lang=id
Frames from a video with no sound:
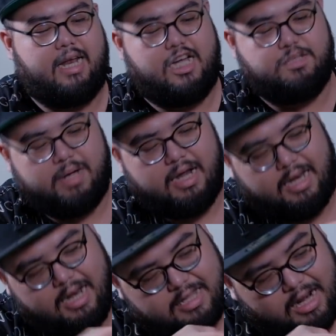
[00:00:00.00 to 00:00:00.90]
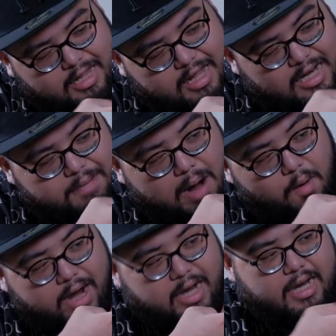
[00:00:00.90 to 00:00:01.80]
Nah speakernya yang terletak di
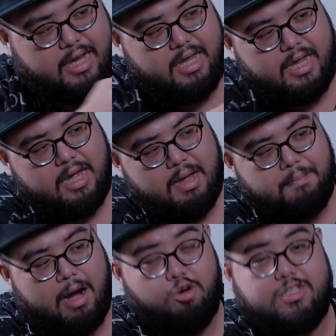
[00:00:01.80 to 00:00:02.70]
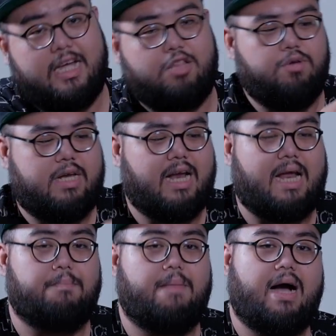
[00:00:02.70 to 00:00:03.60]
bawah ini bagusnya itu dia
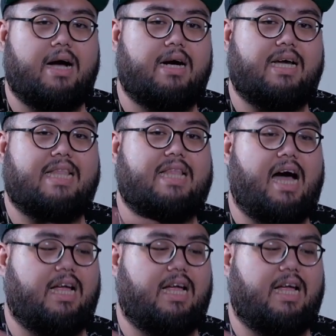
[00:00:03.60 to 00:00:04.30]
nembak ke kita.